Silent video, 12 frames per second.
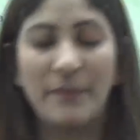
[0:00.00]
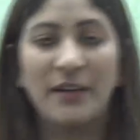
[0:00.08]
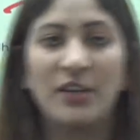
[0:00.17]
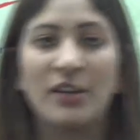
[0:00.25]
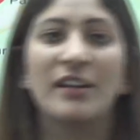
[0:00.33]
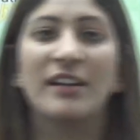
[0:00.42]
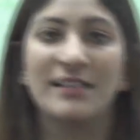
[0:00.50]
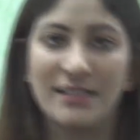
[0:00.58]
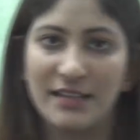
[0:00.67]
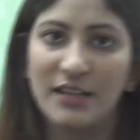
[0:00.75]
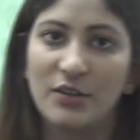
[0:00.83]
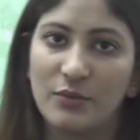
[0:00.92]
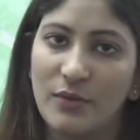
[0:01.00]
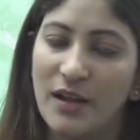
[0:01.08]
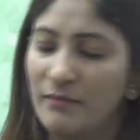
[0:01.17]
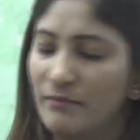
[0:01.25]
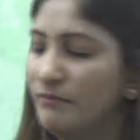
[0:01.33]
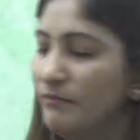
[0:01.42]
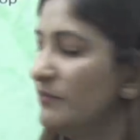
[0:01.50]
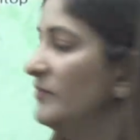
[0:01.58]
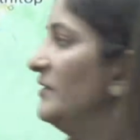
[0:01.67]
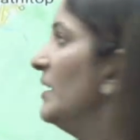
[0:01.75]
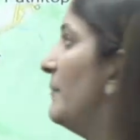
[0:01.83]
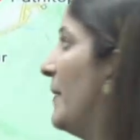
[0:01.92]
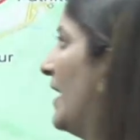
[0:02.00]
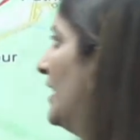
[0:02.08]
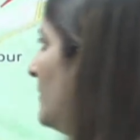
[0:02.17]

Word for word: पर्टिकुलर इंसिडेंट हुआ ये पहली